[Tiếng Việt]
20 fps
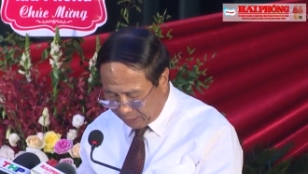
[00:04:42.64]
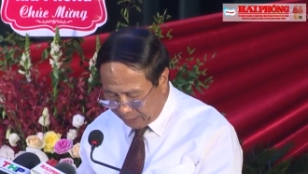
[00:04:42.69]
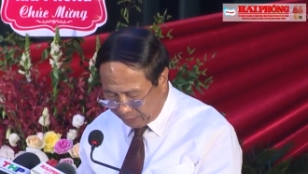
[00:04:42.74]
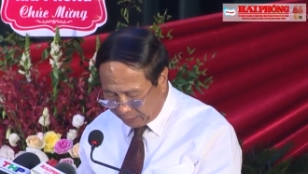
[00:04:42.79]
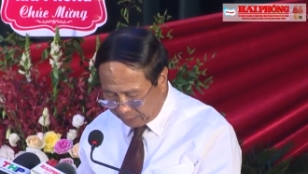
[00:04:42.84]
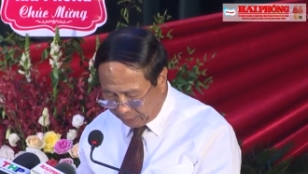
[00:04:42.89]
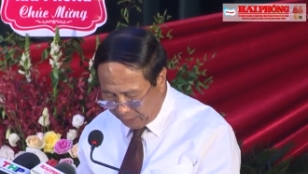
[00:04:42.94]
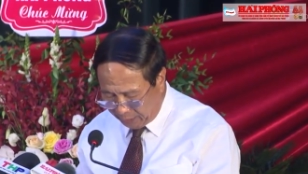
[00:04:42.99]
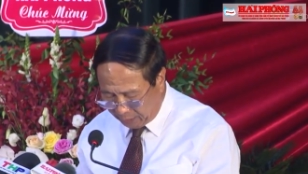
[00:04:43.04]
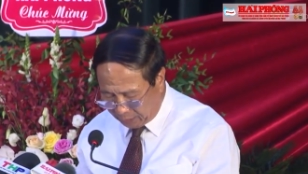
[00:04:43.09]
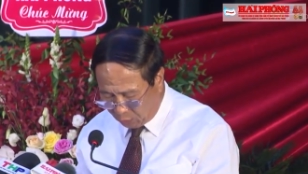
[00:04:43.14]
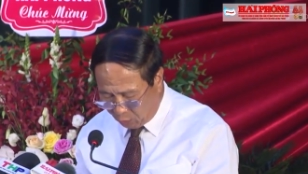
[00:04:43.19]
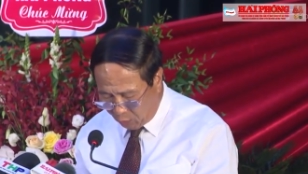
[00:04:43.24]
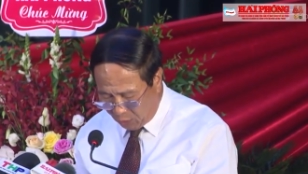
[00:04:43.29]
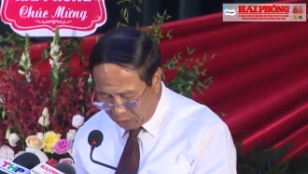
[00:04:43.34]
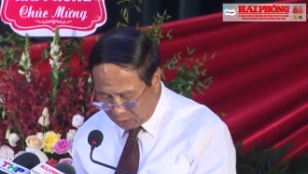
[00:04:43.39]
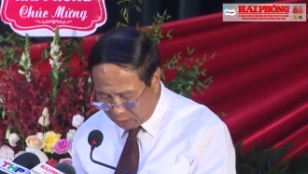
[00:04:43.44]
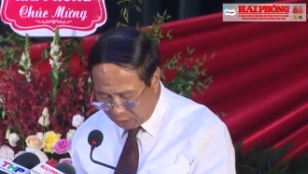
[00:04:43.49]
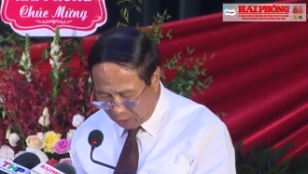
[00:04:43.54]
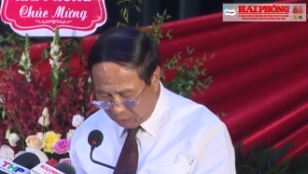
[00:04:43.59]
thành tích
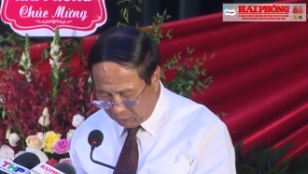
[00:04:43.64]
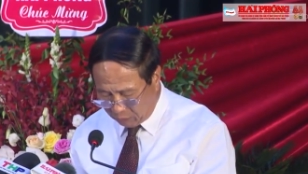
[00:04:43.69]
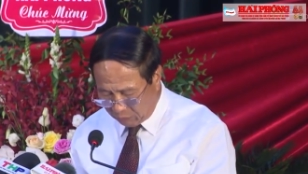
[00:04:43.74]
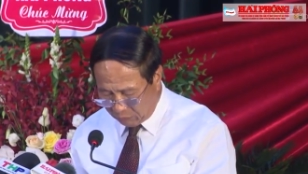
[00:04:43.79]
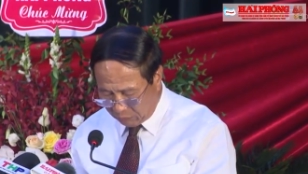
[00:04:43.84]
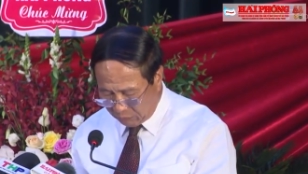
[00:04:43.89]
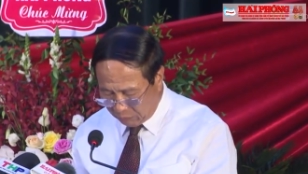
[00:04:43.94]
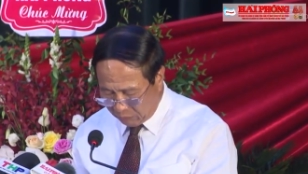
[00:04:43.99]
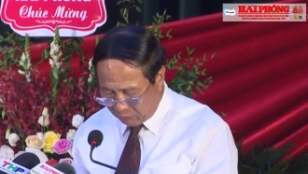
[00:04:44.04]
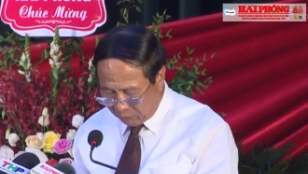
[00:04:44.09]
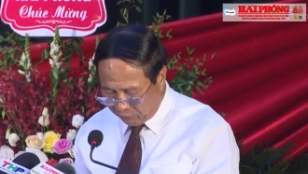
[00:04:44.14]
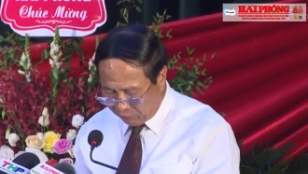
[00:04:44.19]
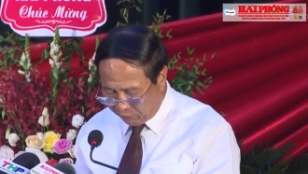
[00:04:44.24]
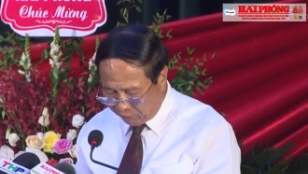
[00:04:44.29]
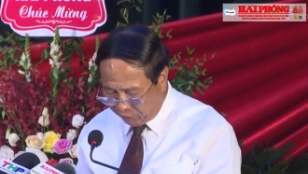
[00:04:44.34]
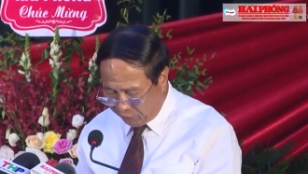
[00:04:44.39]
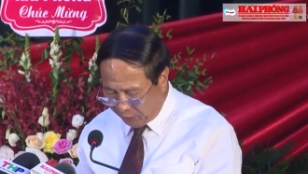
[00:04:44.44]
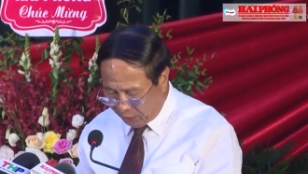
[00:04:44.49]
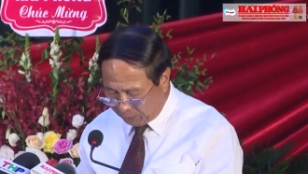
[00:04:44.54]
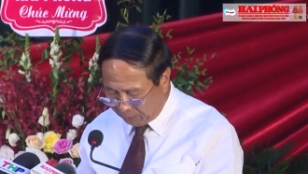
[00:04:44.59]
quan trọng
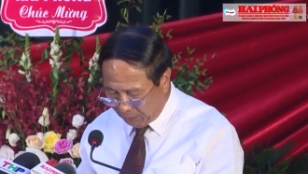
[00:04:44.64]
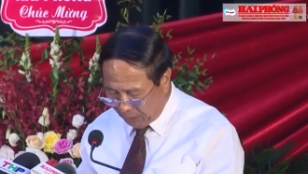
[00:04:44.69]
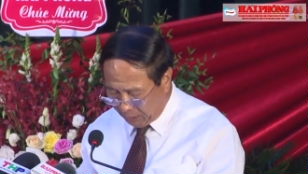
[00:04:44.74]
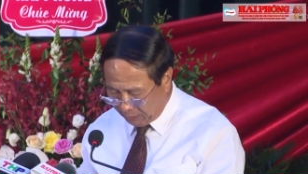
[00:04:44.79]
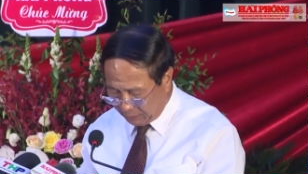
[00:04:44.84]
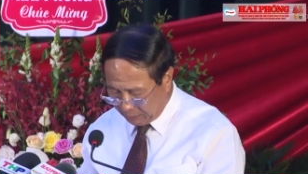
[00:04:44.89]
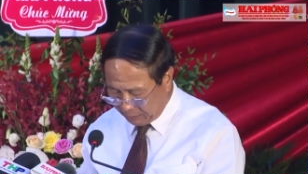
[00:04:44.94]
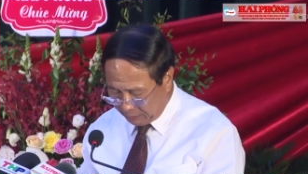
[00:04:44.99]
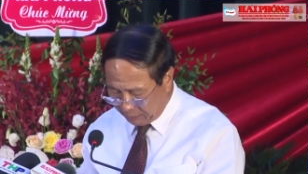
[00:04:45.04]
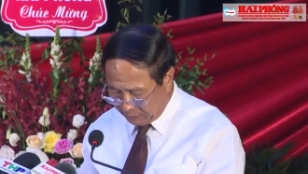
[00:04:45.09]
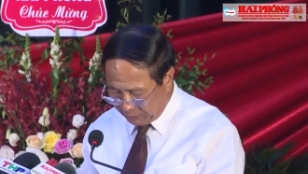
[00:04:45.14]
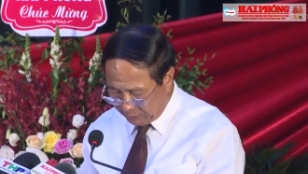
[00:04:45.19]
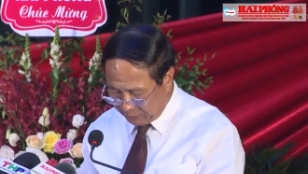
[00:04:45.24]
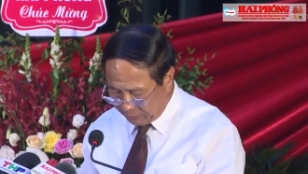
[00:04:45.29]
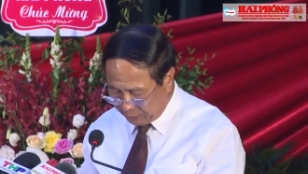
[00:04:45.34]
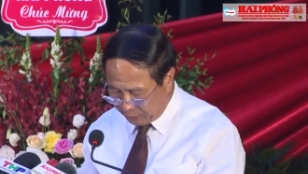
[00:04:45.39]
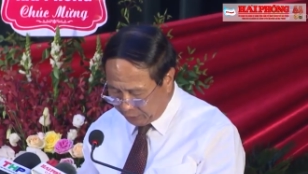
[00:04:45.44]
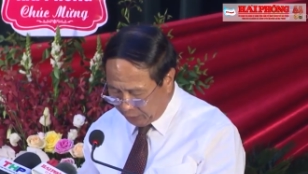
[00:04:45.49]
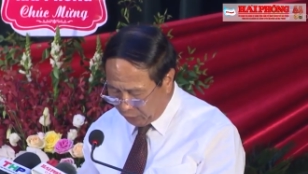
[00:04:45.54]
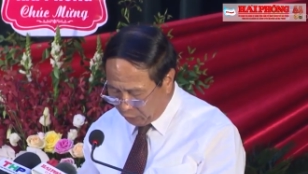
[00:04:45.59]
vượt bậc
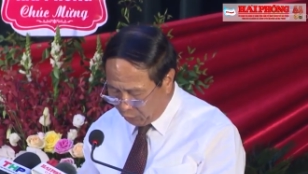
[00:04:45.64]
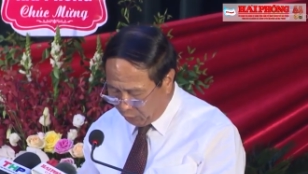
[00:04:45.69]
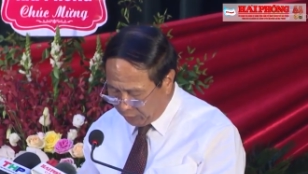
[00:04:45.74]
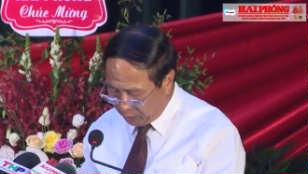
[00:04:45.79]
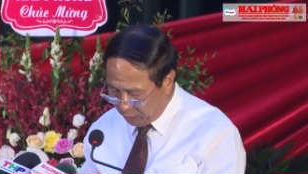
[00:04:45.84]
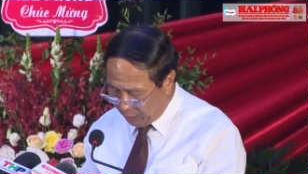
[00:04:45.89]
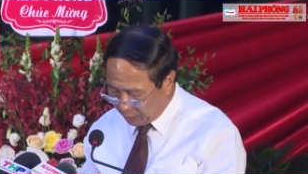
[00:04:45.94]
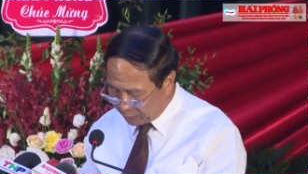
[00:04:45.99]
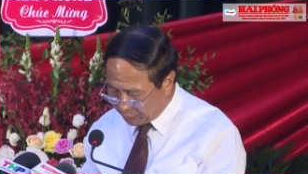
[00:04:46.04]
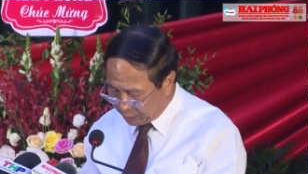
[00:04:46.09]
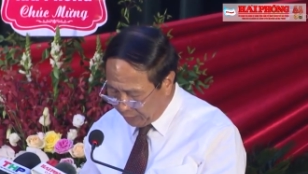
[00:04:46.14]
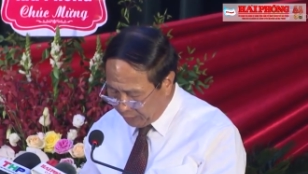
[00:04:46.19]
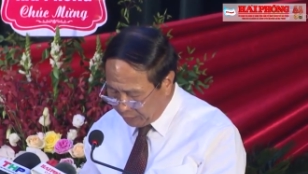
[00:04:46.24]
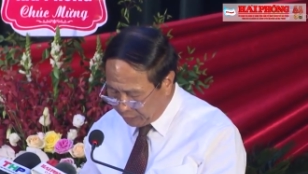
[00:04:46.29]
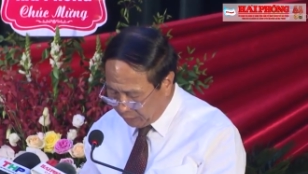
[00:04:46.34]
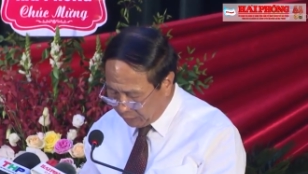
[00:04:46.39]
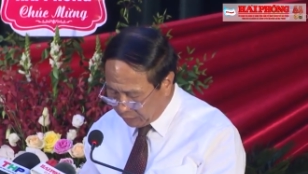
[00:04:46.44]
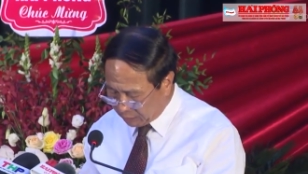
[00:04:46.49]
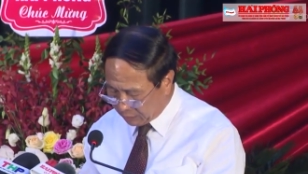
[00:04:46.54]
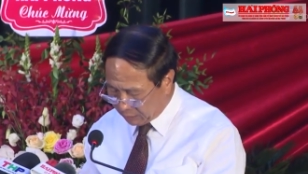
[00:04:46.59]
trên con đường xây
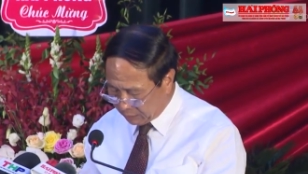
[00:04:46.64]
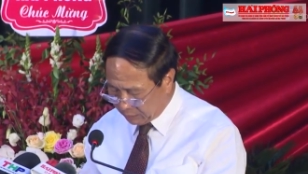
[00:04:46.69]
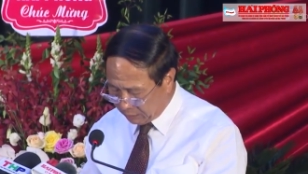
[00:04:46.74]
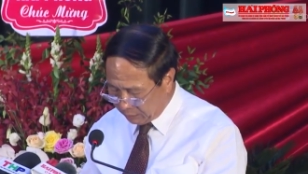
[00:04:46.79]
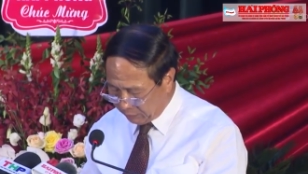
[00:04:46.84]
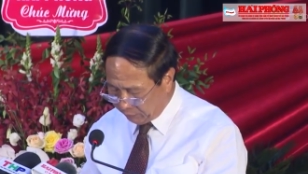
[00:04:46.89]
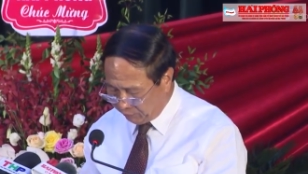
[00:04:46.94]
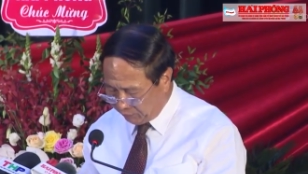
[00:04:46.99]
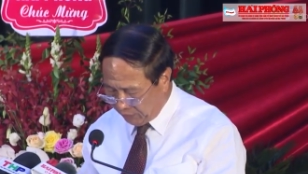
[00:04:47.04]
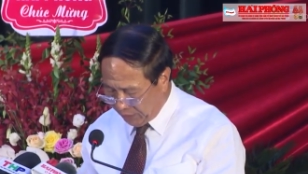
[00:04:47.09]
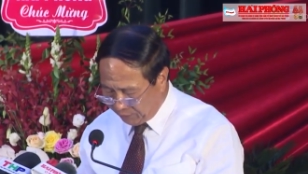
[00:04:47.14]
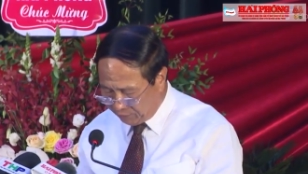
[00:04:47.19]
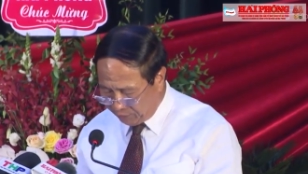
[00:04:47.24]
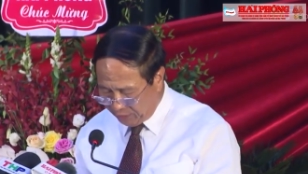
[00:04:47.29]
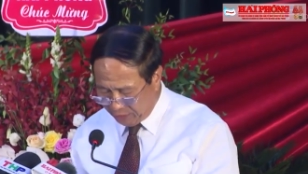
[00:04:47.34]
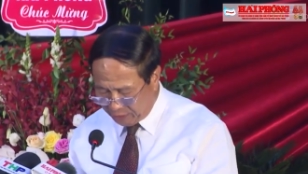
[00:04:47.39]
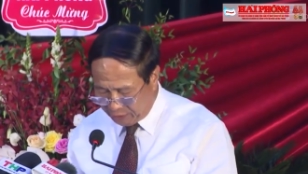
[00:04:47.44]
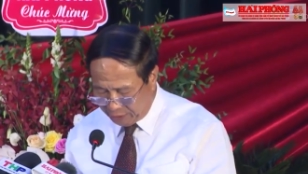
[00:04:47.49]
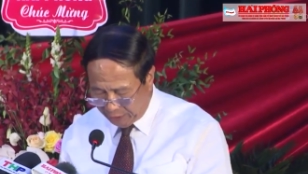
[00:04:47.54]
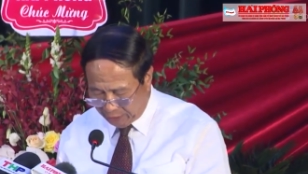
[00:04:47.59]
dựng và
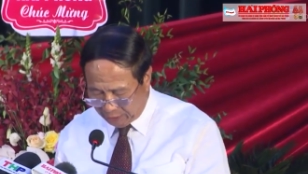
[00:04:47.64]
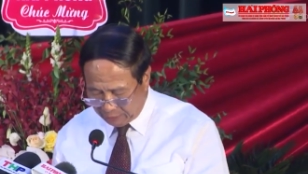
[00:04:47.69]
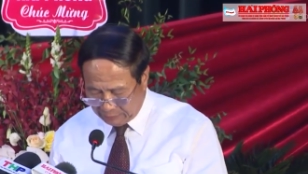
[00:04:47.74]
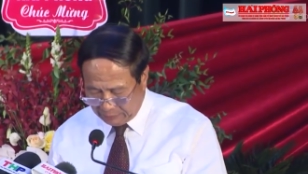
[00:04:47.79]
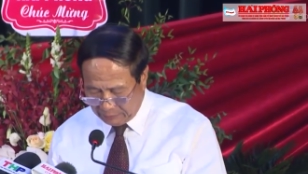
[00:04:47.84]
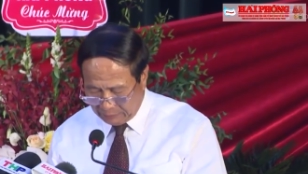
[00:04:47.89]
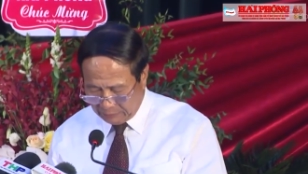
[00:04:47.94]
phát triển,